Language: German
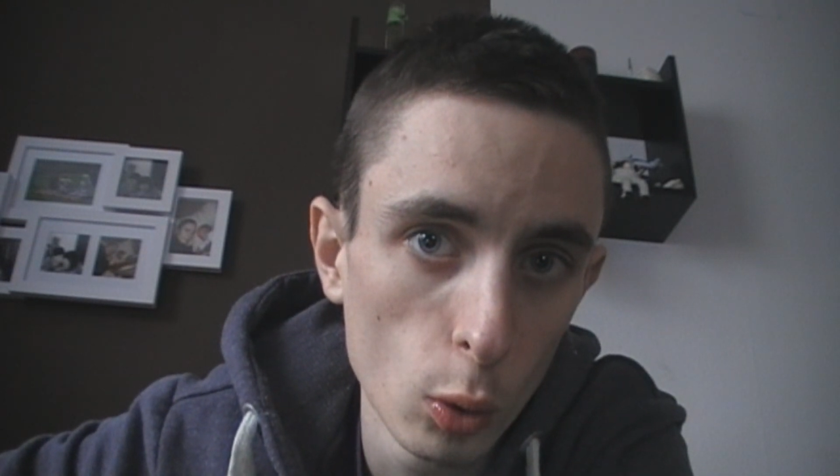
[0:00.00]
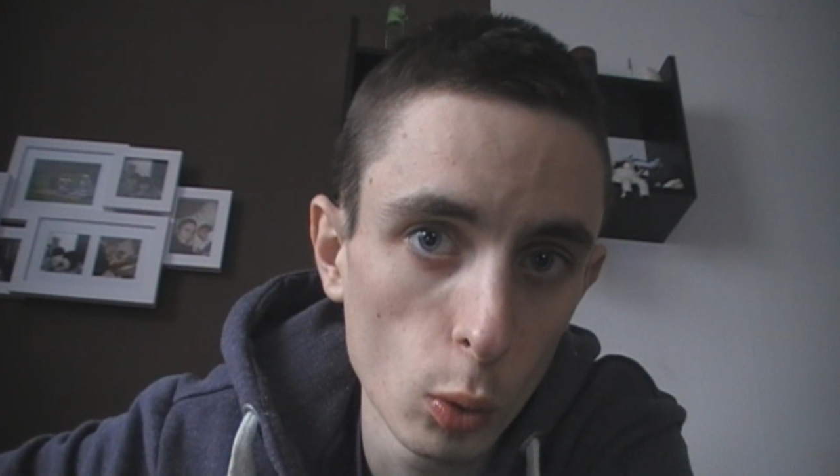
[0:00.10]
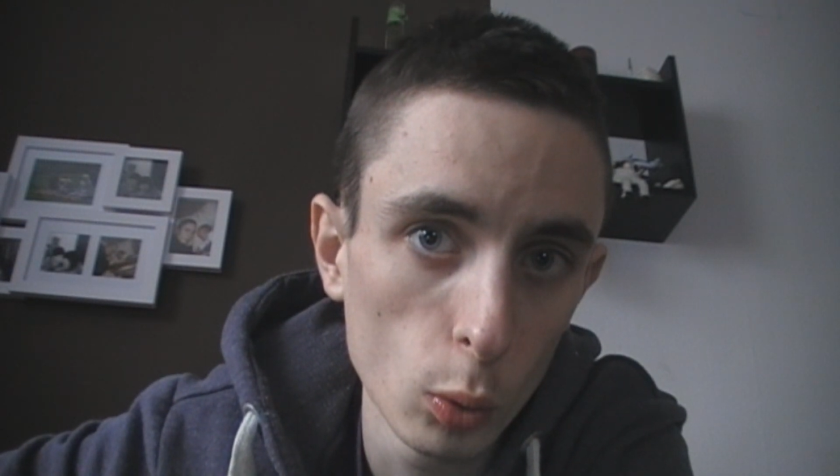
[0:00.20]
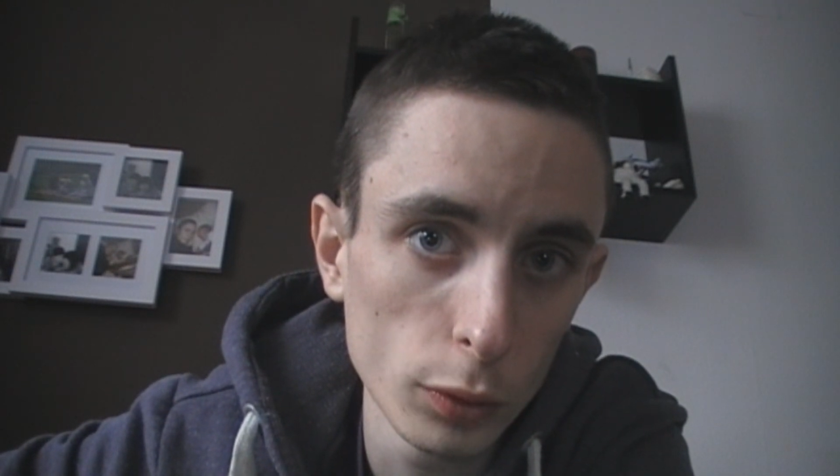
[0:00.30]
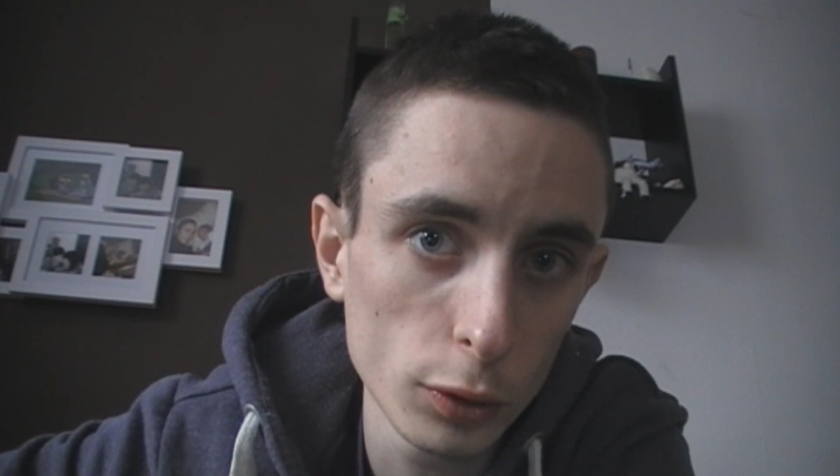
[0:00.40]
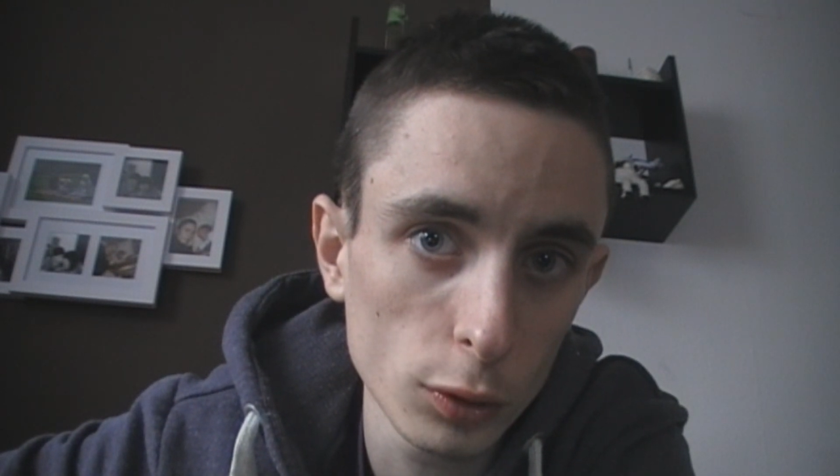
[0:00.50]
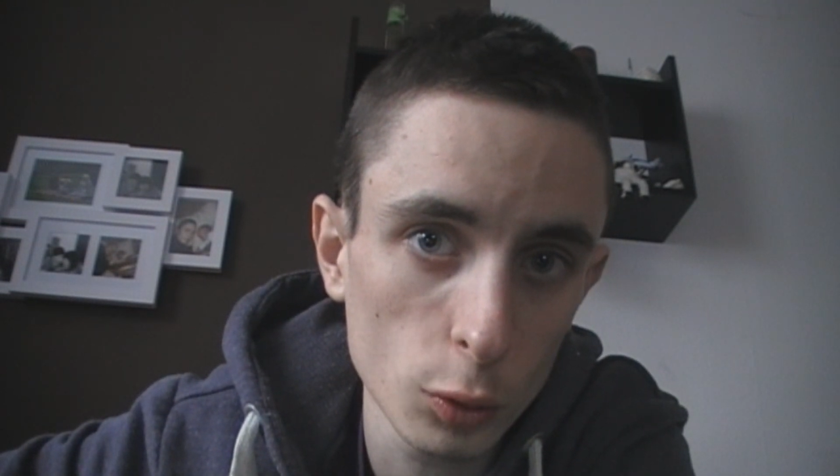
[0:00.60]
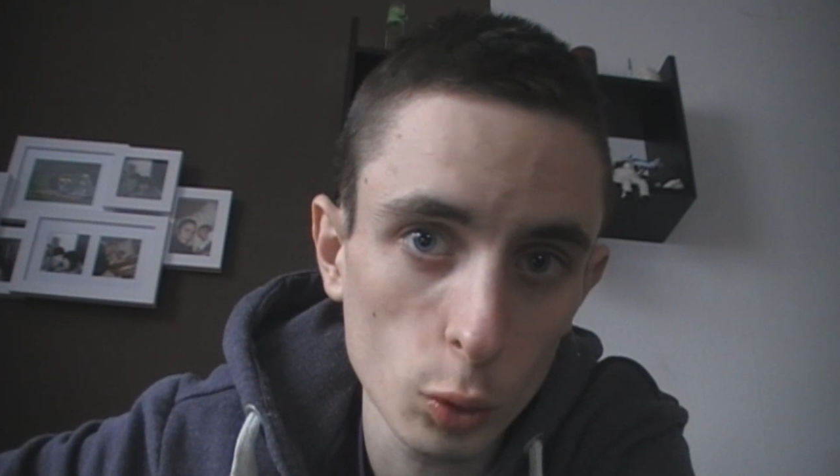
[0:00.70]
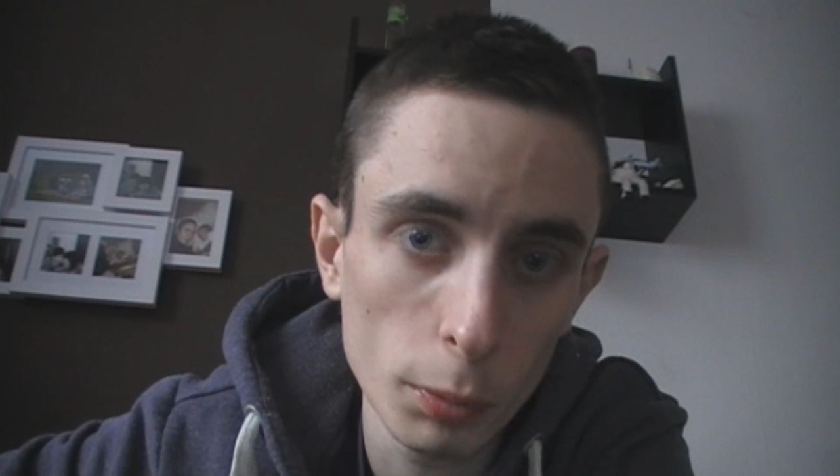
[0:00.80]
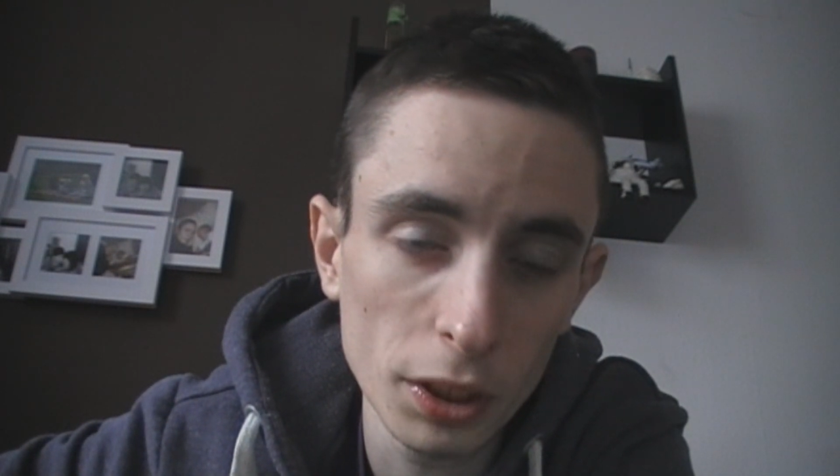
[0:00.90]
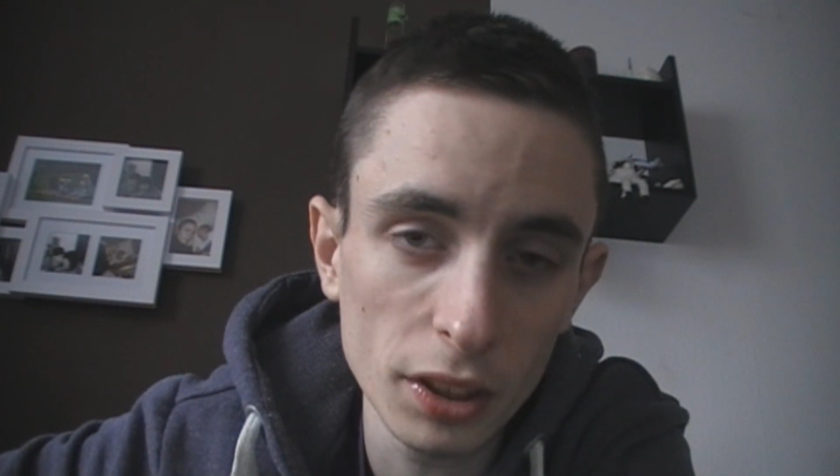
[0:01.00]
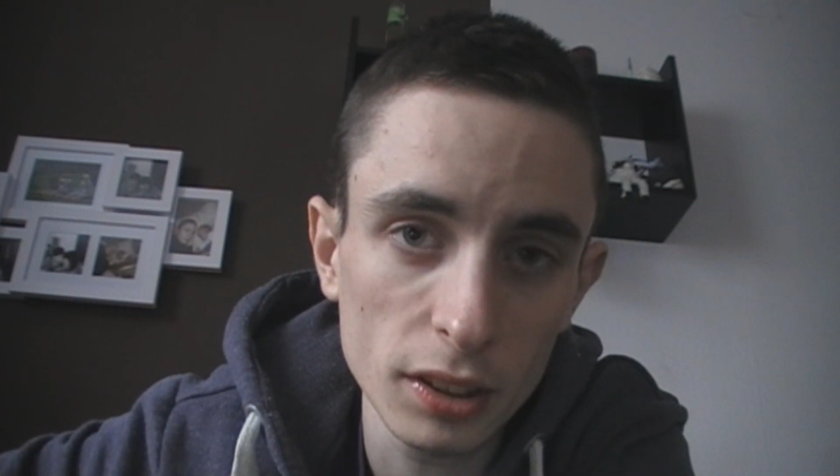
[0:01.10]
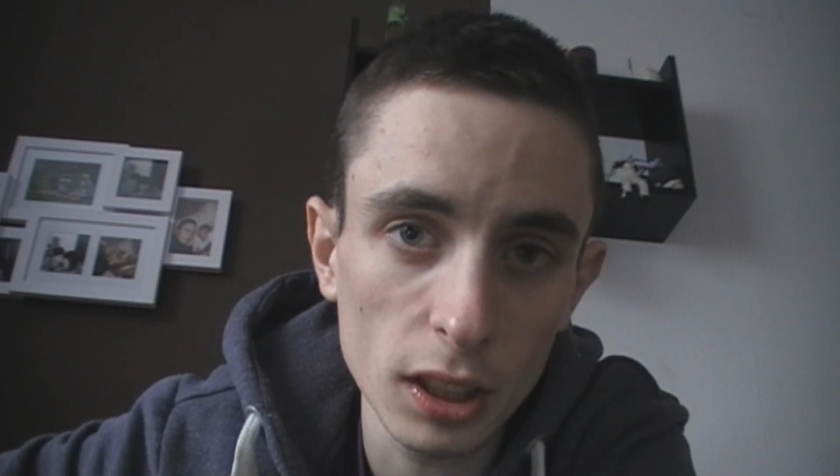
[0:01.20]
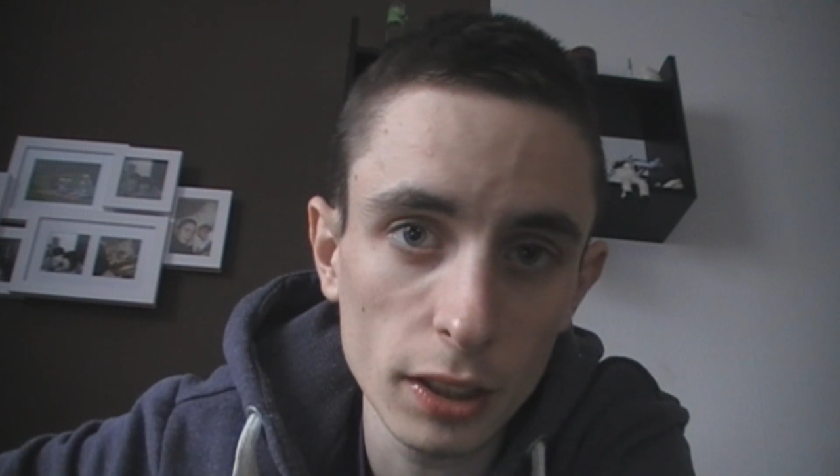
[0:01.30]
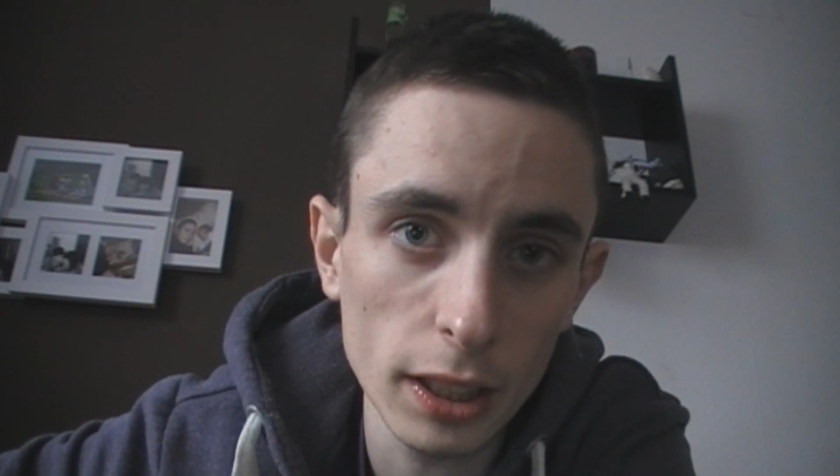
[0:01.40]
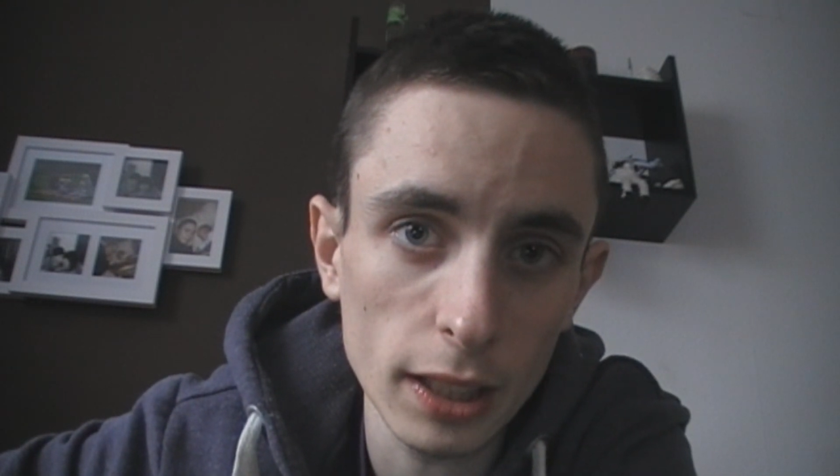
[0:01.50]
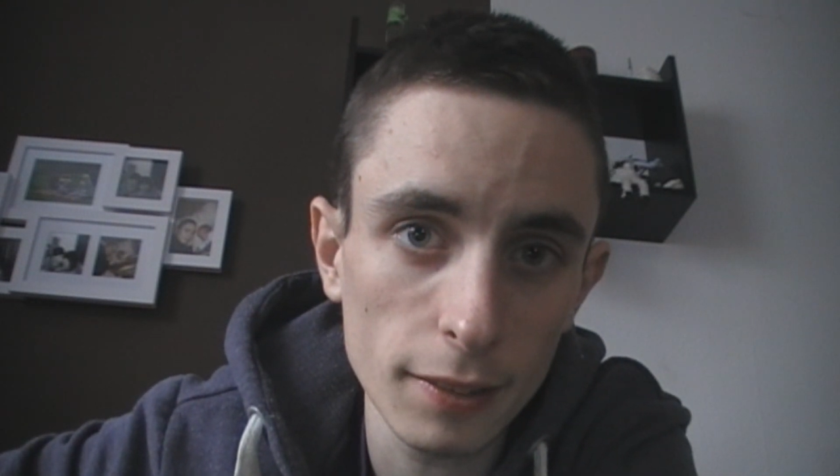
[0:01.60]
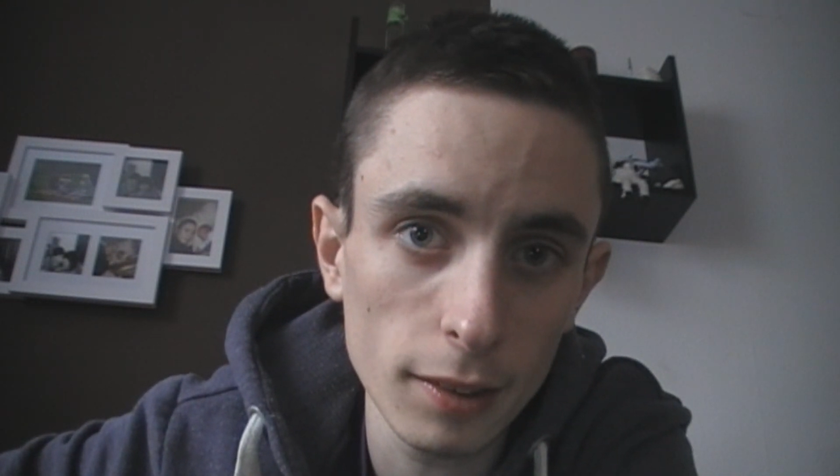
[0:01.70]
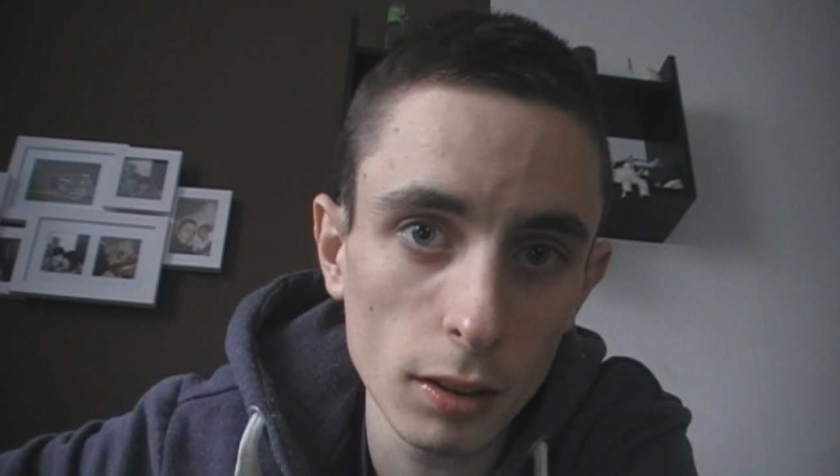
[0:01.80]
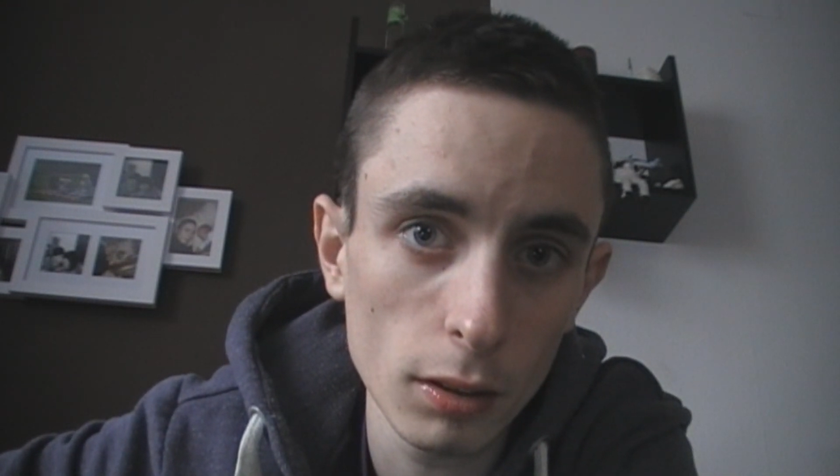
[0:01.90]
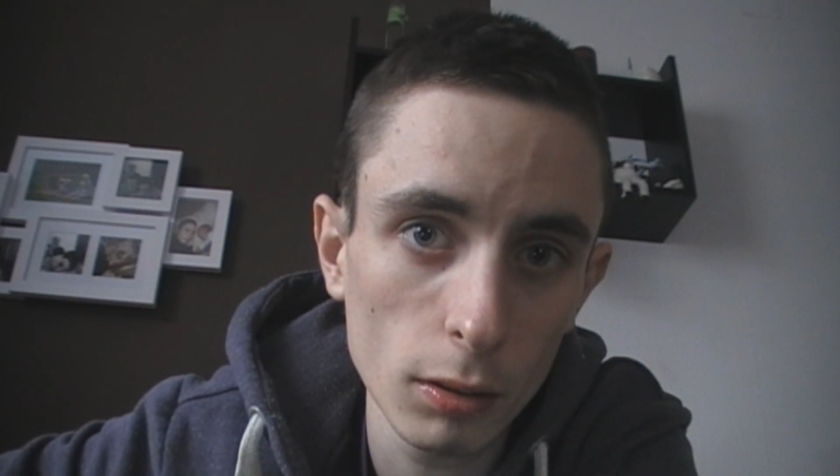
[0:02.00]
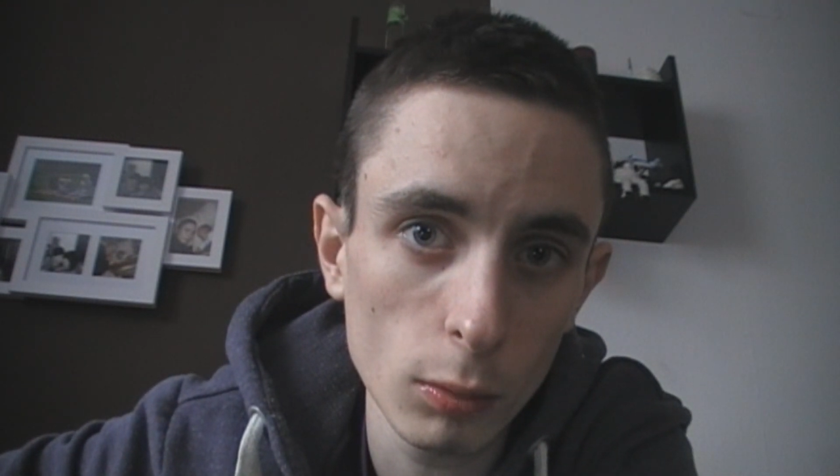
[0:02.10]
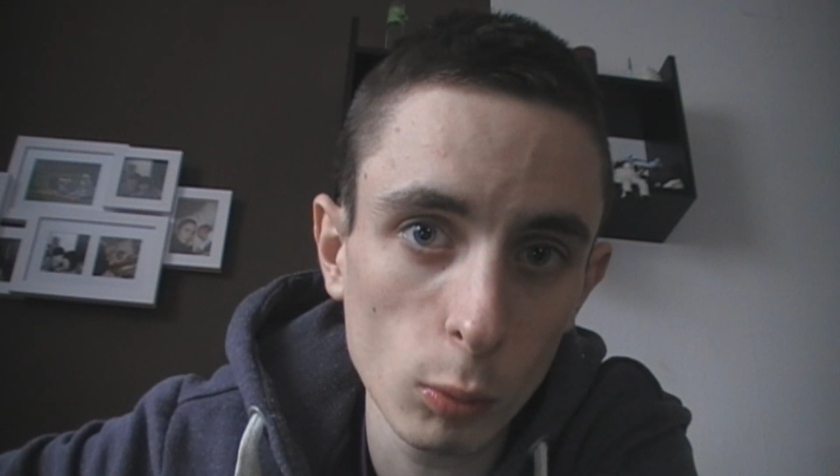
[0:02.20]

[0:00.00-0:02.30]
Und somit ist dann der ganze